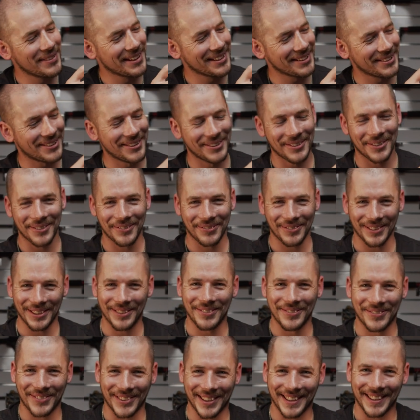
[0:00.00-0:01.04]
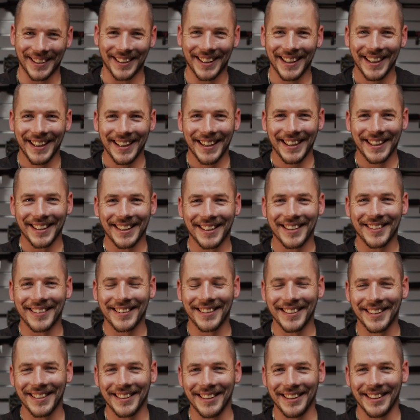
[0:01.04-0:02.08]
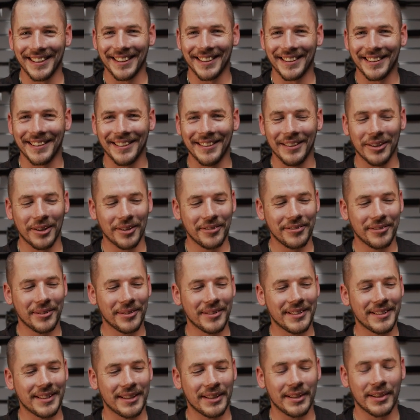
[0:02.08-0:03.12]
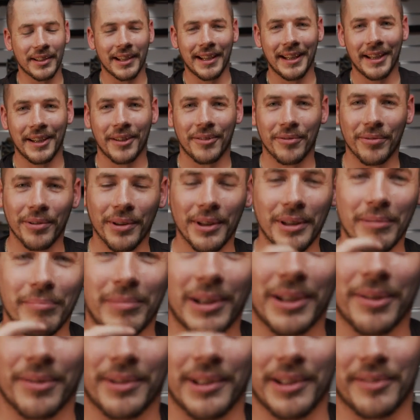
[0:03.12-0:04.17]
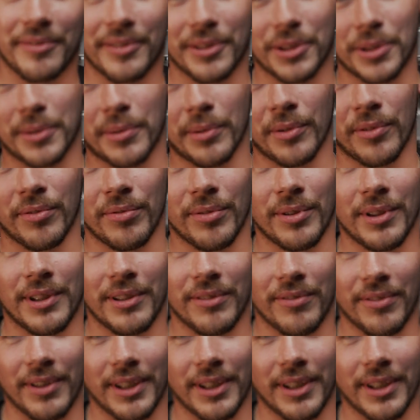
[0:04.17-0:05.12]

man auch auf jeden Fall, dass hier die, die Öffnungen sind für den Bajonettverschluss, für den